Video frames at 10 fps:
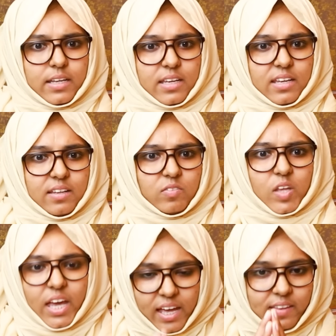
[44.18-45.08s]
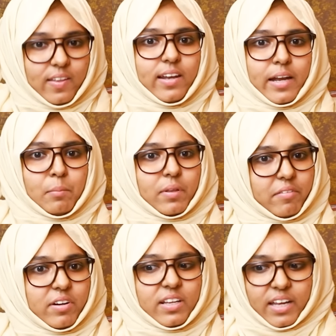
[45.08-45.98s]
இன்னைக்கு தேர்தல்
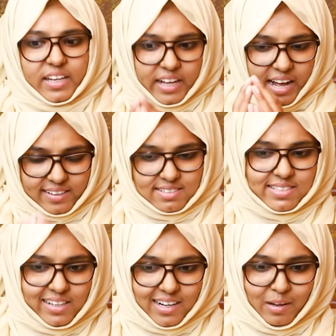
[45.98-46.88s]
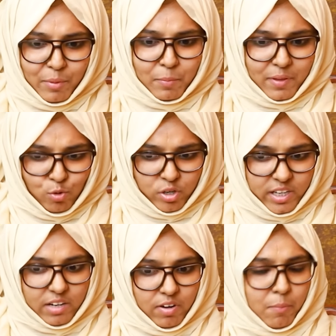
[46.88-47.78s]
என்பதை விடுங்க இன்னைக்கு அரசியல் களம் என்பதே ஒரு
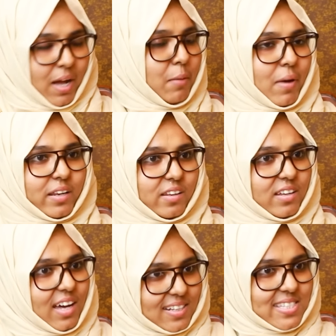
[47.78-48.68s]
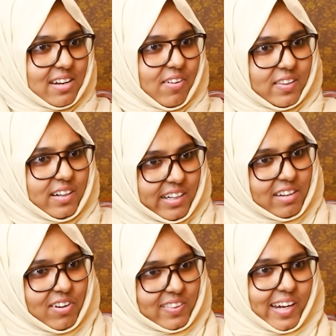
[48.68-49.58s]
நிறுவனமாக மாறி இருக்கு அரசியல்வாதிகள்
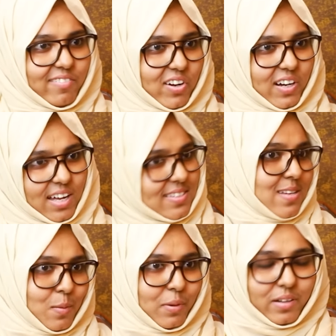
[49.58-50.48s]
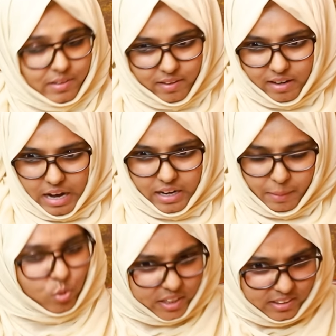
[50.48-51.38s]
நிறுவன தலைவர்களாக செயல்பட்டு
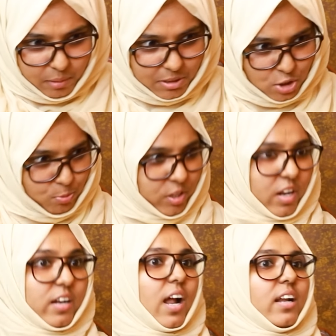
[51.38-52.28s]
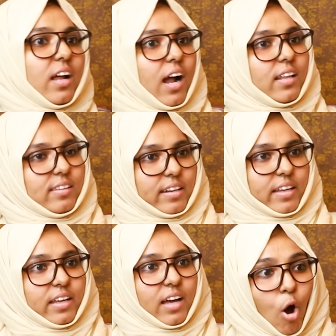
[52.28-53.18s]
இருக்காங்க குறைந்தபட்சம் ஒரு இரண்டு ஆண்டு
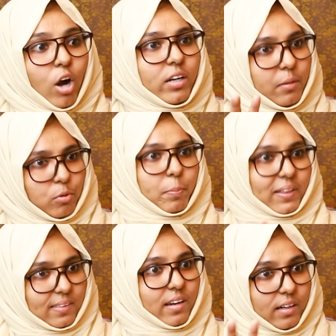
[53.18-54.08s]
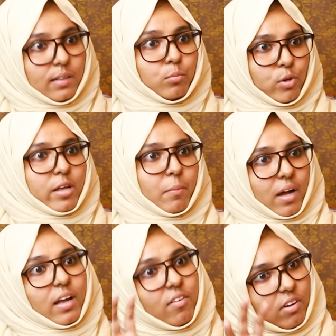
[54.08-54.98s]
காலத்திலேயே பாண்டு பத்திரங்கள்
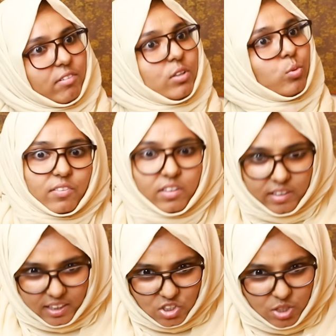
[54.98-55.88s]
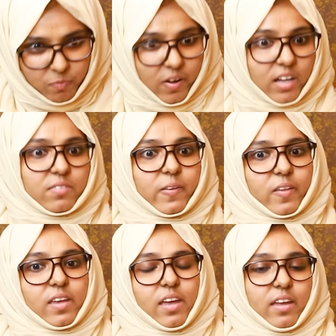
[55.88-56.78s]
மூலியமாக அவங்க வந்து அதாவது லஞ்சம்
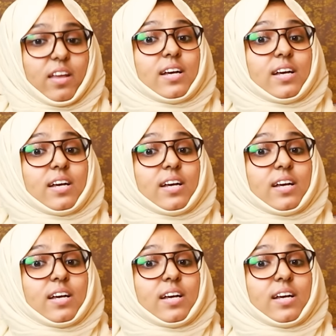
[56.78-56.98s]
வாங்குவதையே